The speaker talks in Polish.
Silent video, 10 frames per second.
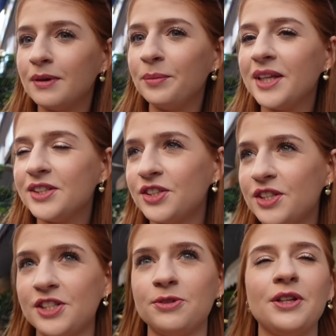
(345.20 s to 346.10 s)
Mamy nadzieję,
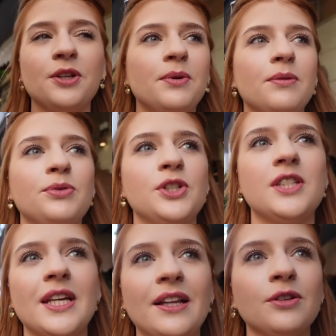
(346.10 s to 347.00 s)
że jesteśmy na dobrym
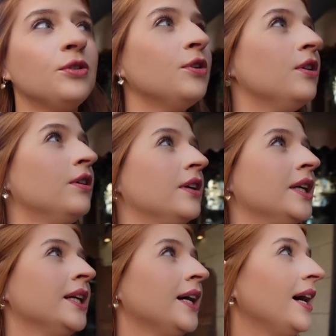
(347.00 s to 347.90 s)
przystanku,
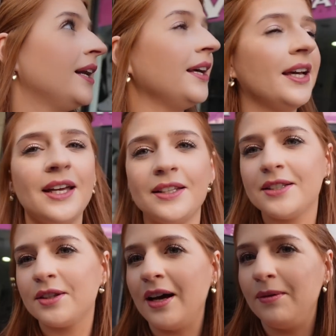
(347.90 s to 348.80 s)
ale jest
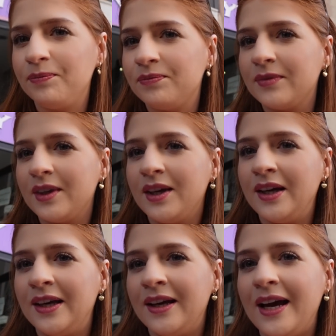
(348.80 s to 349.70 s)
tam
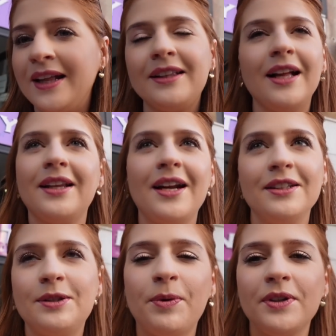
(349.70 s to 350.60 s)
Etna
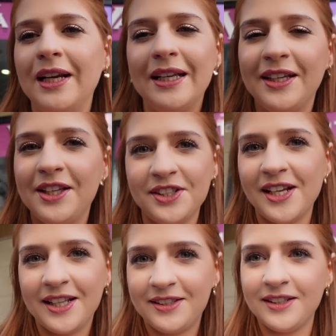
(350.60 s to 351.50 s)
Transport, ale nie jedzie
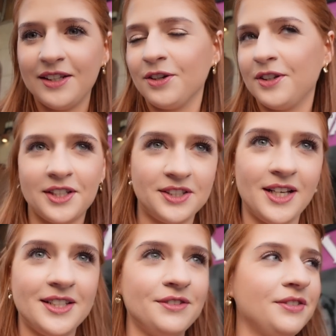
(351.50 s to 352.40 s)
na Etnę, tylko tak się
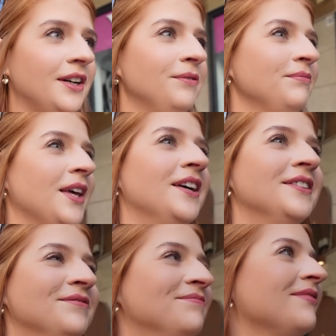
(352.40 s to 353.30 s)
nazywa.
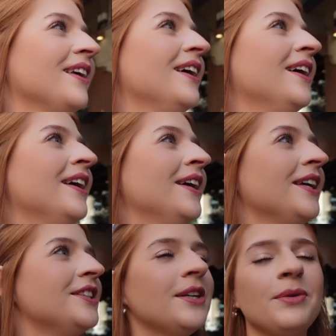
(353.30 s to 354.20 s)

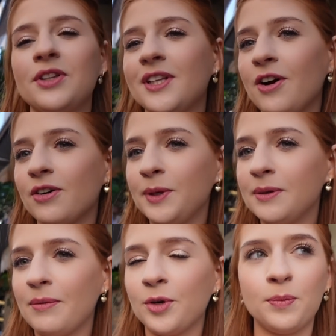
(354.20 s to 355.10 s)
Jedziemy do
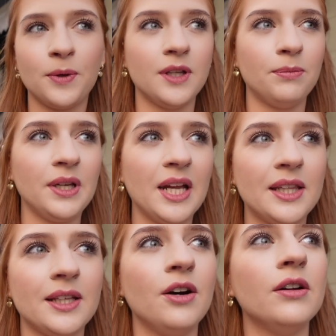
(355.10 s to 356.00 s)
Taorminu, mamy kupione
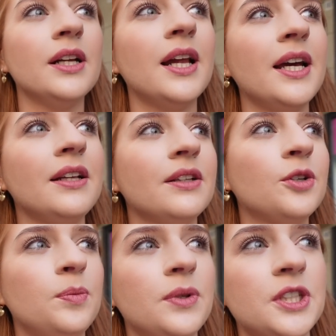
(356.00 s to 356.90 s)
bilety online.
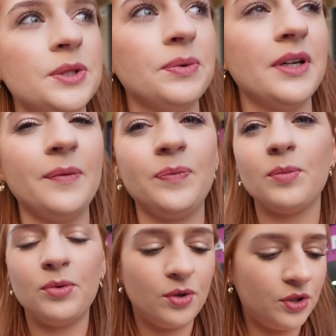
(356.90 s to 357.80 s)
Kupiliśmy
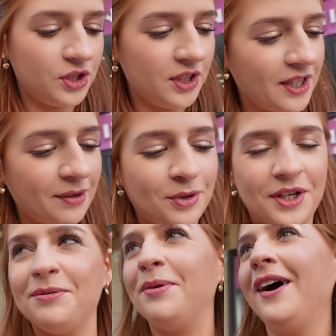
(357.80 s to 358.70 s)
pół godziny temu
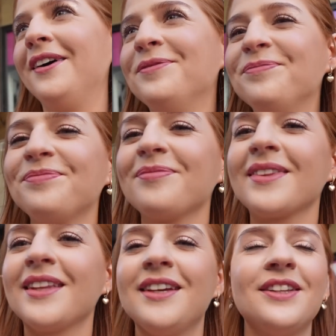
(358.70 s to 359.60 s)
chyba.
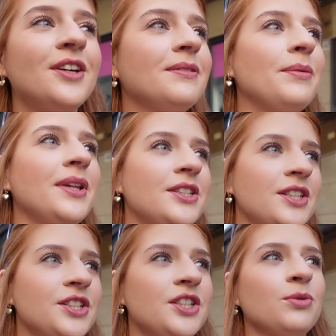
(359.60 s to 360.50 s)
No i mamy
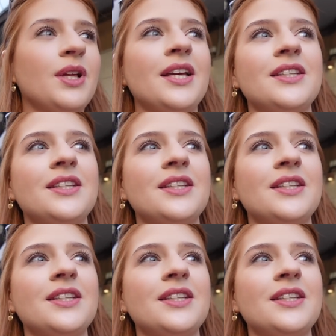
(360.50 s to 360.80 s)
nadzieję, że się tutaj